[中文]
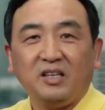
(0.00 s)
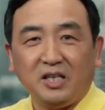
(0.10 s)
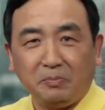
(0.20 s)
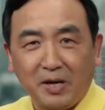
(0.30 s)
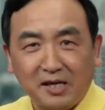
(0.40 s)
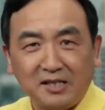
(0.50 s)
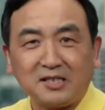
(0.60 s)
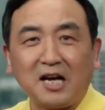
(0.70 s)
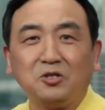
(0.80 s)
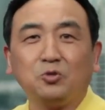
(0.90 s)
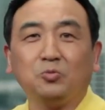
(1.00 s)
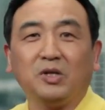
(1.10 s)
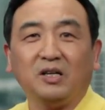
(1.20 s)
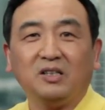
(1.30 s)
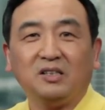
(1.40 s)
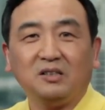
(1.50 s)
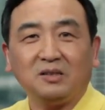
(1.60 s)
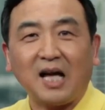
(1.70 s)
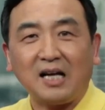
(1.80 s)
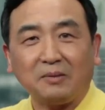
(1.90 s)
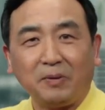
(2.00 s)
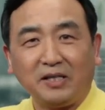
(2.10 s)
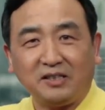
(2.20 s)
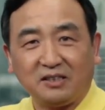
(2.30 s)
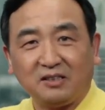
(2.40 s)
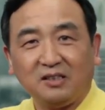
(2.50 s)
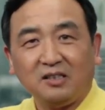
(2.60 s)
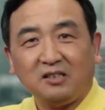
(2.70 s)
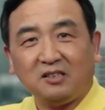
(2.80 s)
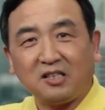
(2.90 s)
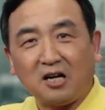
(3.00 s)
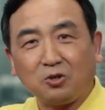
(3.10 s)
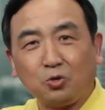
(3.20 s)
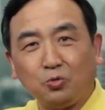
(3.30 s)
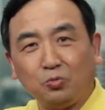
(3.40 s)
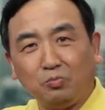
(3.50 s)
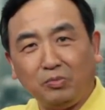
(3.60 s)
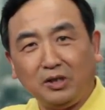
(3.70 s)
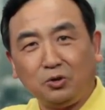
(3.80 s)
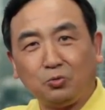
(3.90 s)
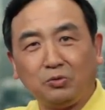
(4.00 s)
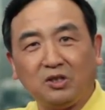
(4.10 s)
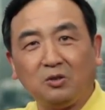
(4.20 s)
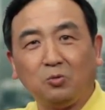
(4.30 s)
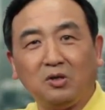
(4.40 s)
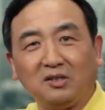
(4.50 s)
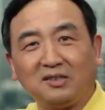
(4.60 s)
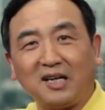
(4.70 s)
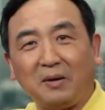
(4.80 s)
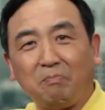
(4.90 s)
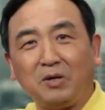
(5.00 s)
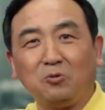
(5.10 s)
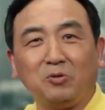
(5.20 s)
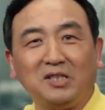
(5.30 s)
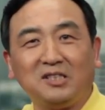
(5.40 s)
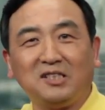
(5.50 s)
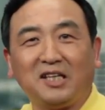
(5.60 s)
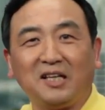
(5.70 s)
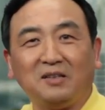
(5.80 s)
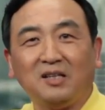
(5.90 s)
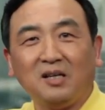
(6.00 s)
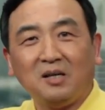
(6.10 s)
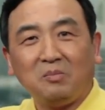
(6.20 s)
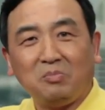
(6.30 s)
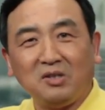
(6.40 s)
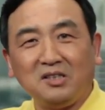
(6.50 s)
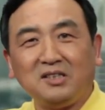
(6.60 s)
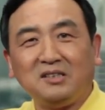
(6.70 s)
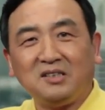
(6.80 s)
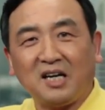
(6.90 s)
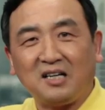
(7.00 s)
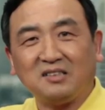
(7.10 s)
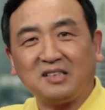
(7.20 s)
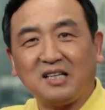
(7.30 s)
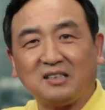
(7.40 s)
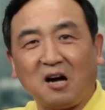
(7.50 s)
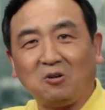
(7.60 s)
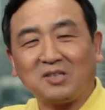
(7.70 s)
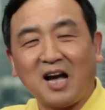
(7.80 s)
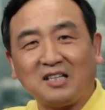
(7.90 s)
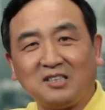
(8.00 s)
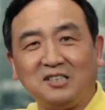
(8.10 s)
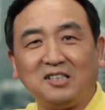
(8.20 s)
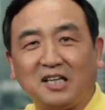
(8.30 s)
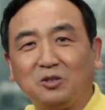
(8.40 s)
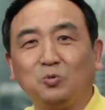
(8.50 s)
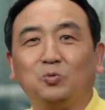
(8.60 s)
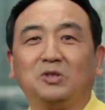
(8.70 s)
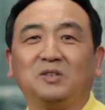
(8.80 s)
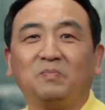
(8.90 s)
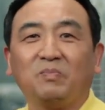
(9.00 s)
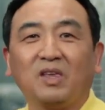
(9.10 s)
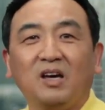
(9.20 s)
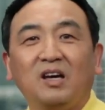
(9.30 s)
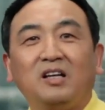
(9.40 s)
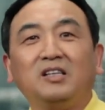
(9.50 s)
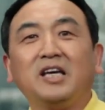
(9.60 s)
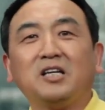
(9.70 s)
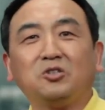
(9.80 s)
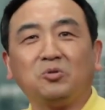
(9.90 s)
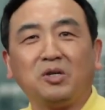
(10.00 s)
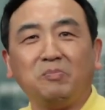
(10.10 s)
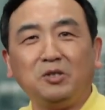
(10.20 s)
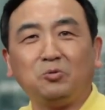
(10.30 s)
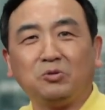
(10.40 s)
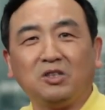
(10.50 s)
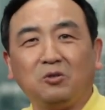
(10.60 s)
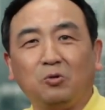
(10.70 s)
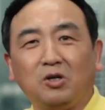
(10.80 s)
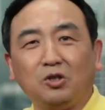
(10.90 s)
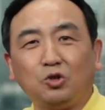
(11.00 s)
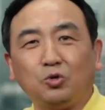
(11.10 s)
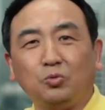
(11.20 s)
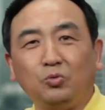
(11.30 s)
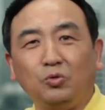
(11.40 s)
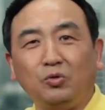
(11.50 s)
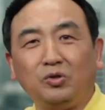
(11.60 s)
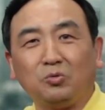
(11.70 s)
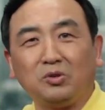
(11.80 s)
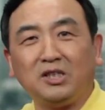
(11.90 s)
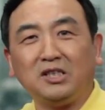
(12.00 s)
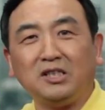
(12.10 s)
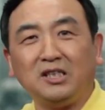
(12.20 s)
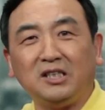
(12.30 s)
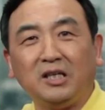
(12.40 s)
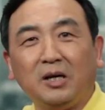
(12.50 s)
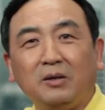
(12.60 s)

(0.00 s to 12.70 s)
影片里阐述的大的背景是当初民主德国在崩溃之前，柏林墙在倒塌之前的故事。那个时候的民主德国处于一种经济